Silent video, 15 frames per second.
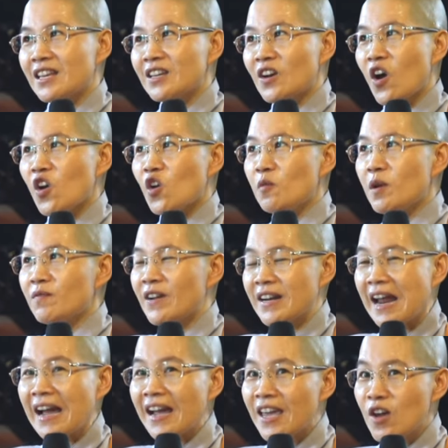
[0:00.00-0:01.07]
Tiếng nói của mình và
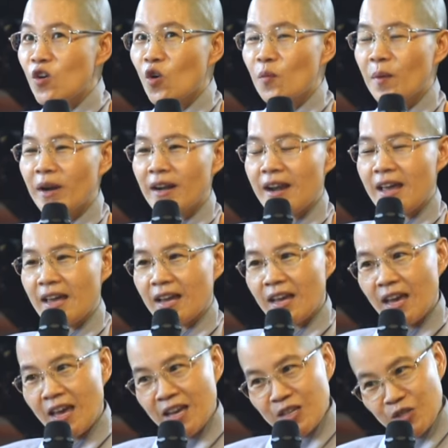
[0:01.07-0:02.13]
năng khiếu của mình để
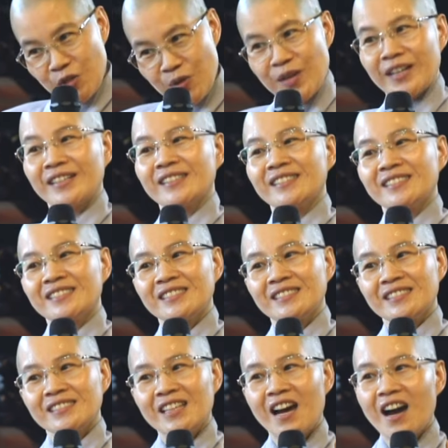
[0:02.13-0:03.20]
kể chuyện
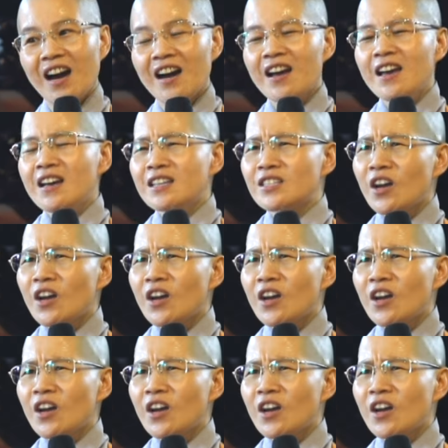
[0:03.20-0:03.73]
đó